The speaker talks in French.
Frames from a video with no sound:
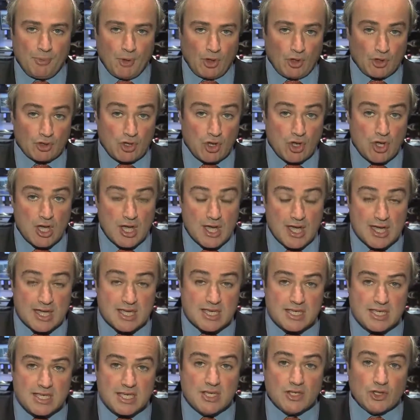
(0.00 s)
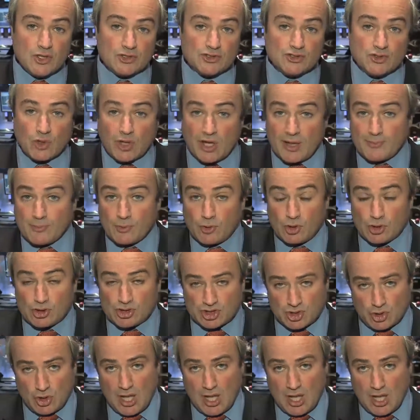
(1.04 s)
banque qui se rapprochent.